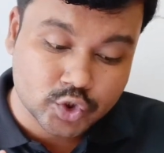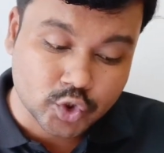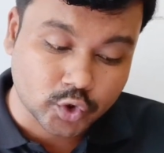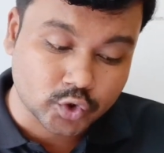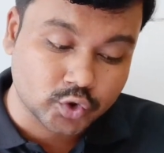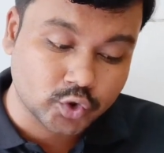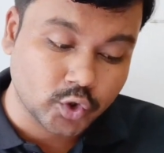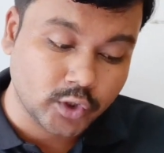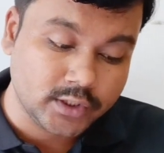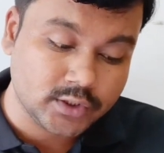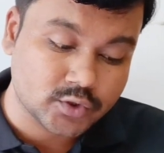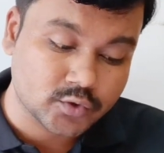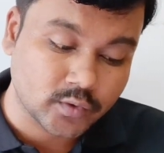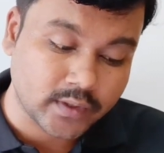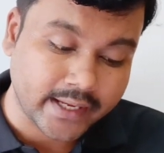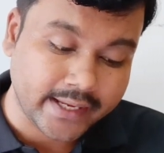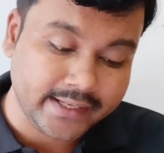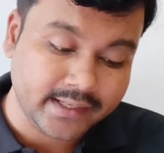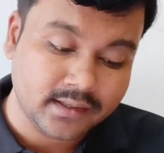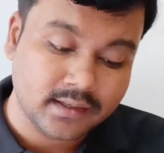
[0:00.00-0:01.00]
চোদ্দোই
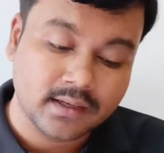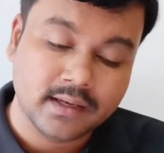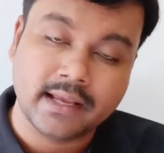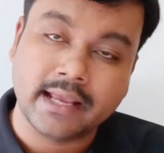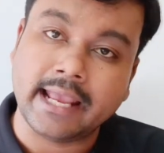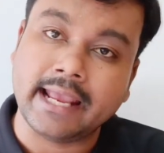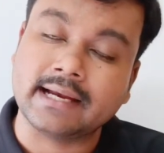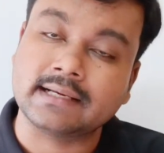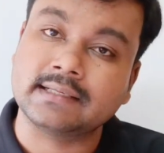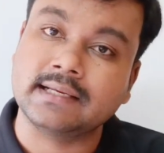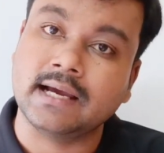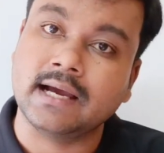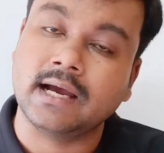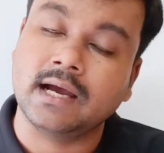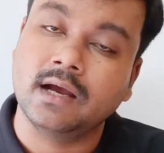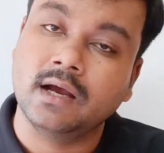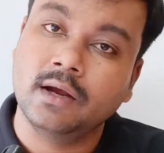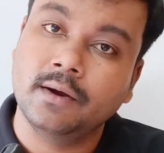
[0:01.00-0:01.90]
জুলাই একটা